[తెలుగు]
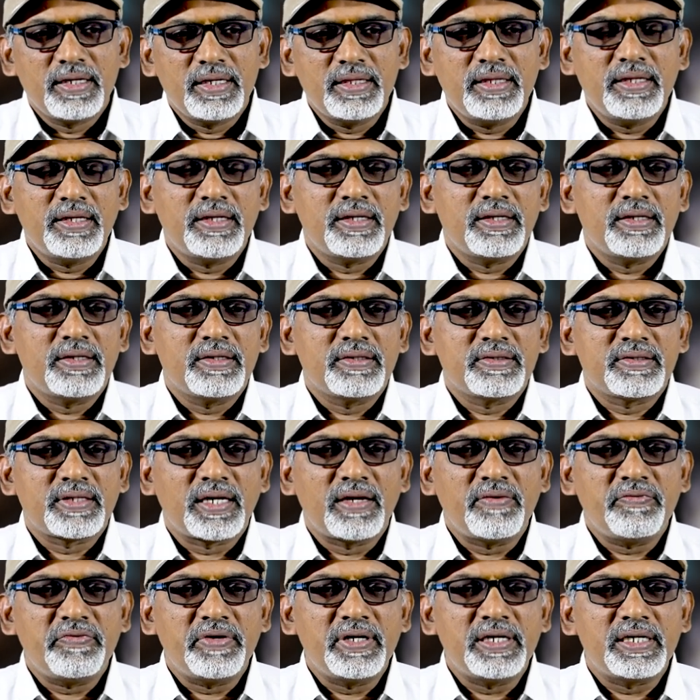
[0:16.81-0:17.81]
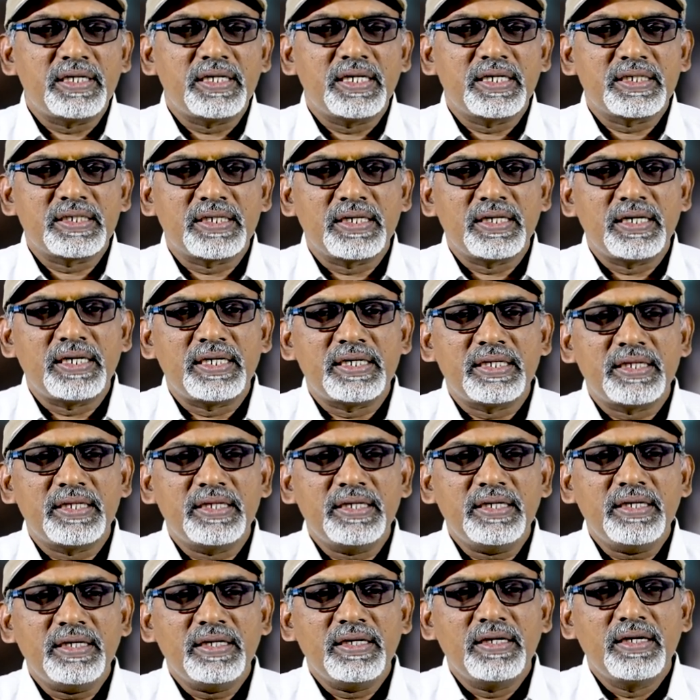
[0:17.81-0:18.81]
ఇది సెల్ఫ్ ఇంట్రడక్షన్
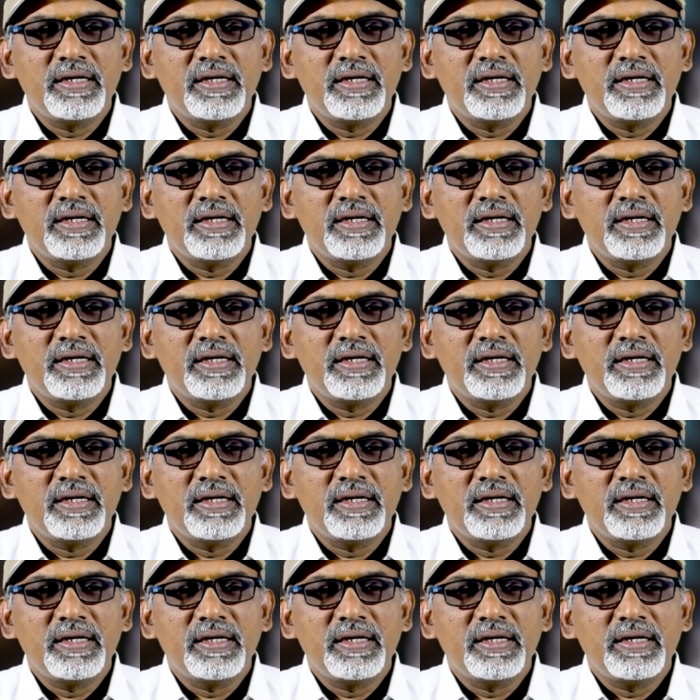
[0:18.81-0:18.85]
లాంటిది